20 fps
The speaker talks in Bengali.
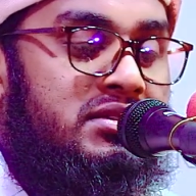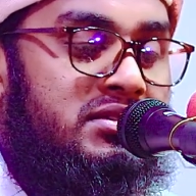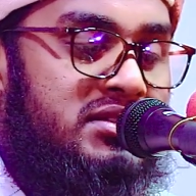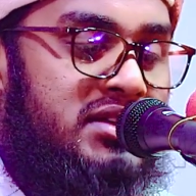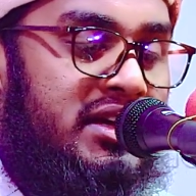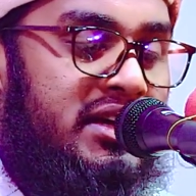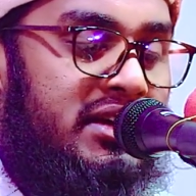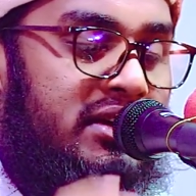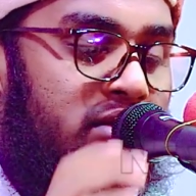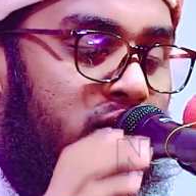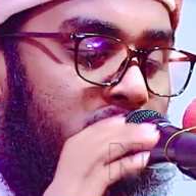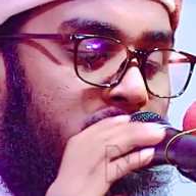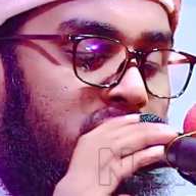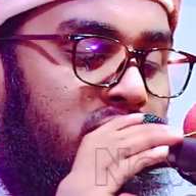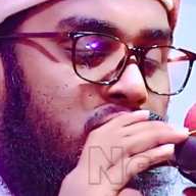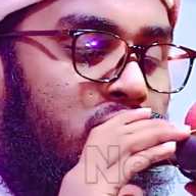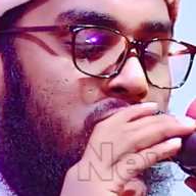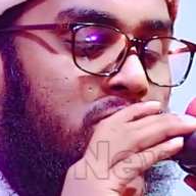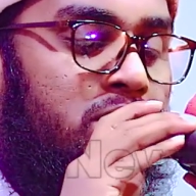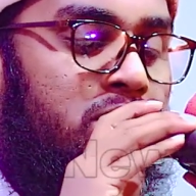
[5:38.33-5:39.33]
যেই নবী
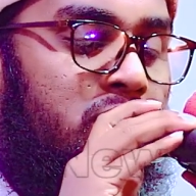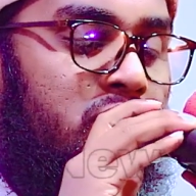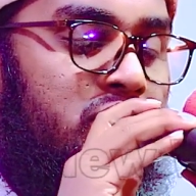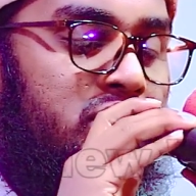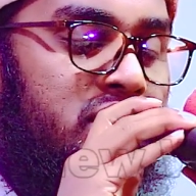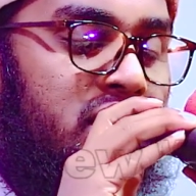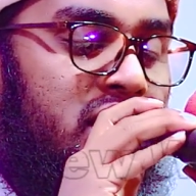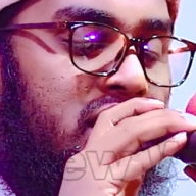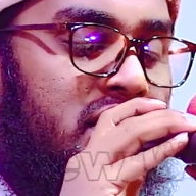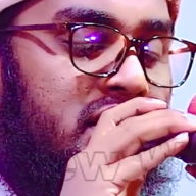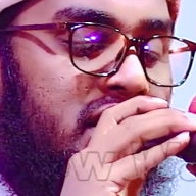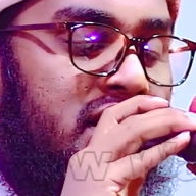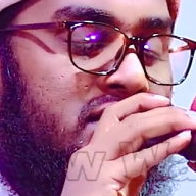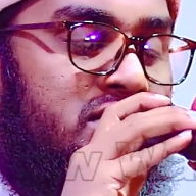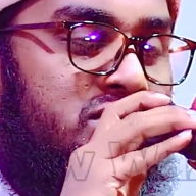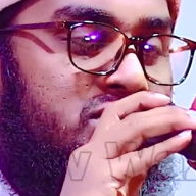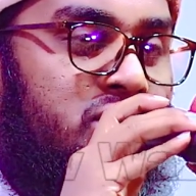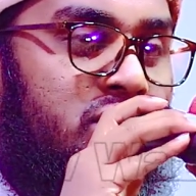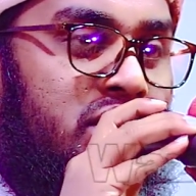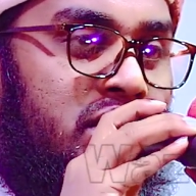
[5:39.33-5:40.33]
উম্মতের
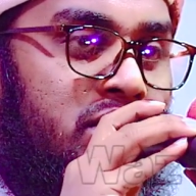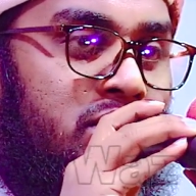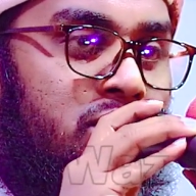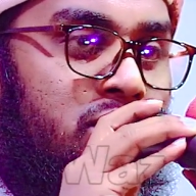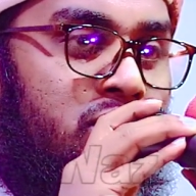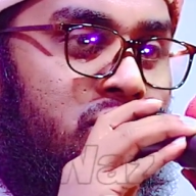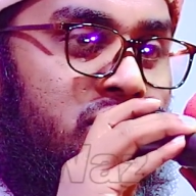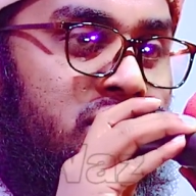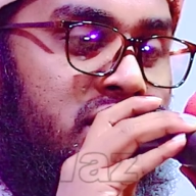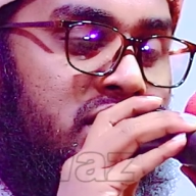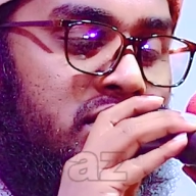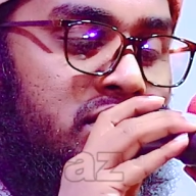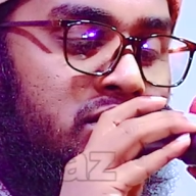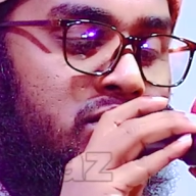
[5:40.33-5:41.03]
টেনশনে কোনো দিন